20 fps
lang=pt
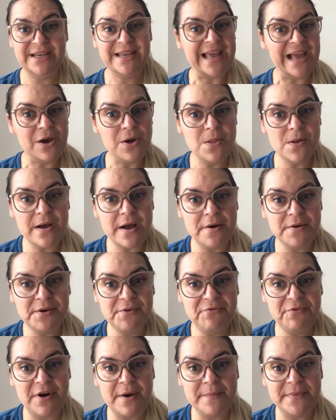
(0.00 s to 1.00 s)
Quer colocar o
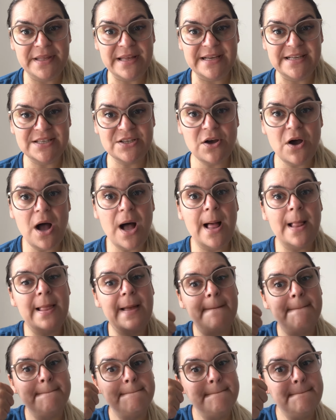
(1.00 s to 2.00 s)
uniforme da escola?